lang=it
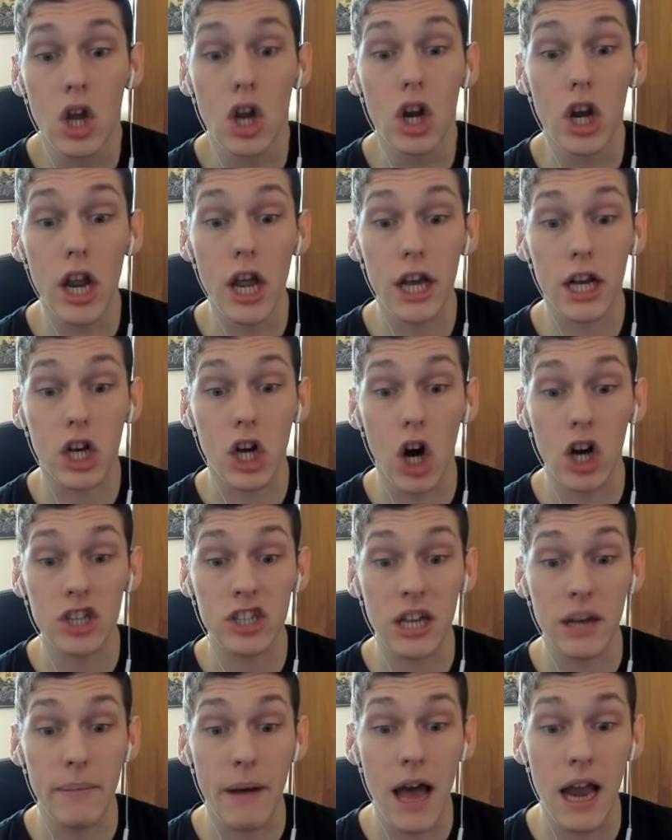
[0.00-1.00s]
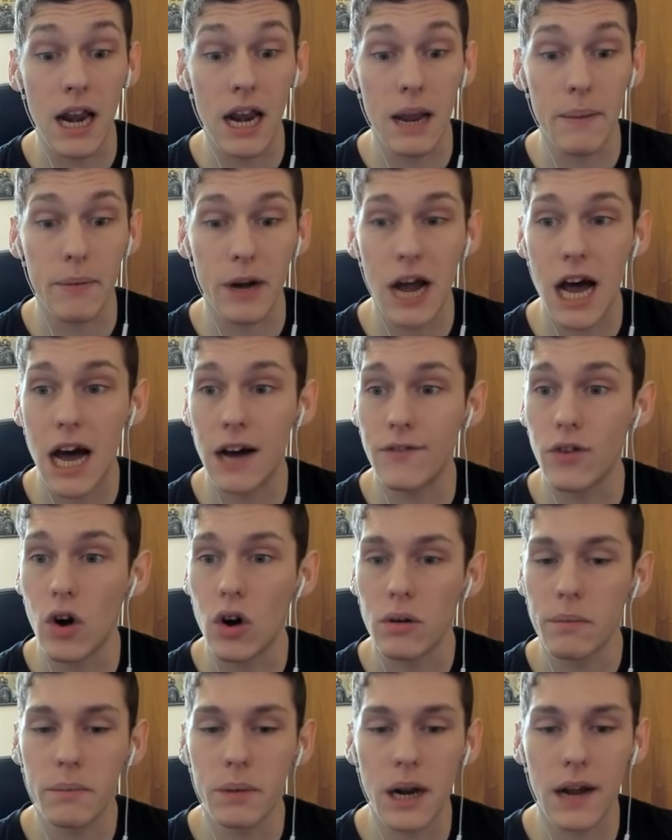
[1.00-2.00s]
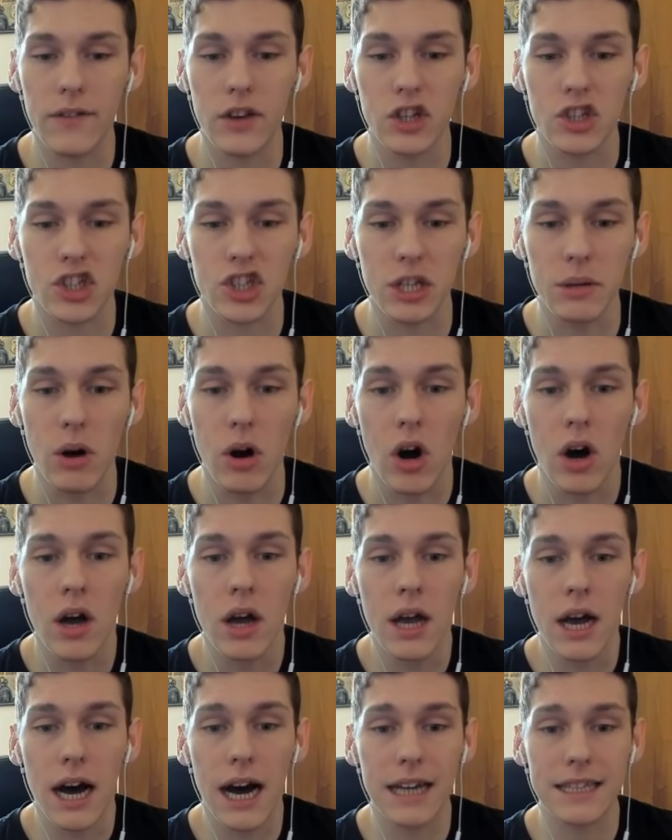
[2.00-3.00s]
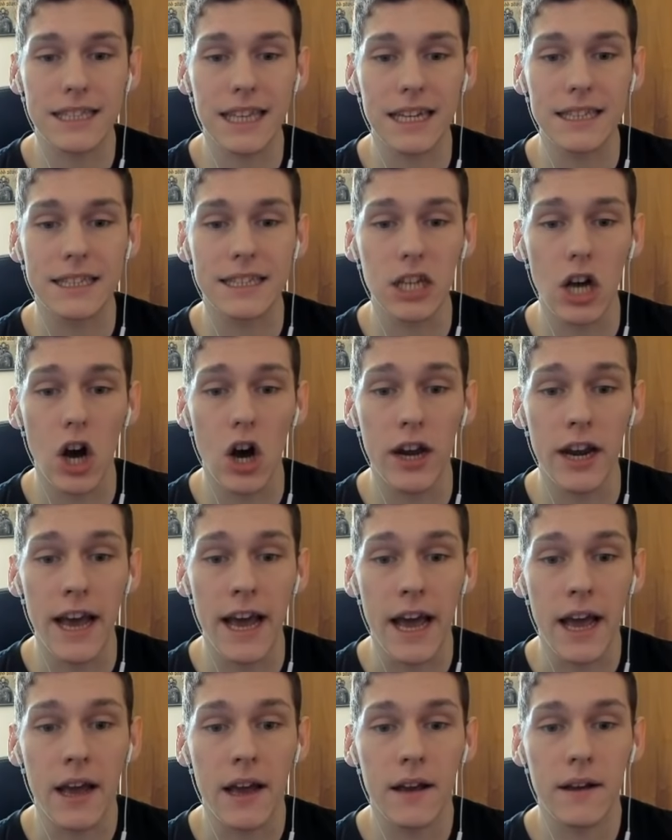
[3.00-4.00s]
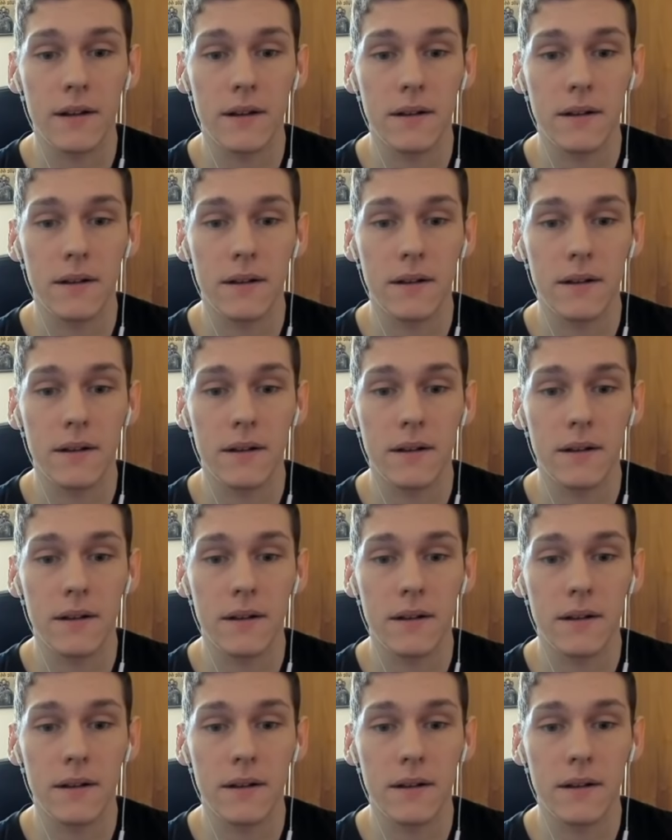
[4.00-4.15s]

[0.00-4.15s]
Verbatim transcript: le cose belle, bravo, bravissimo. Attenzione,